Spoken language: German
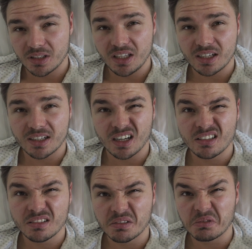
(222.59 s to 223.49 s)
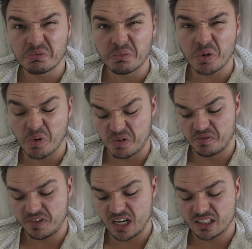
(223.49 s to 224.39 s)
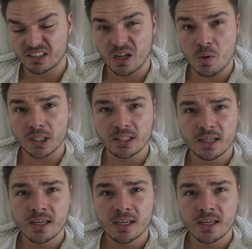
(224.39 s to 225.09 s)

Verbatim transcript: trainieren kann, mal gucken, wie lange es dauert,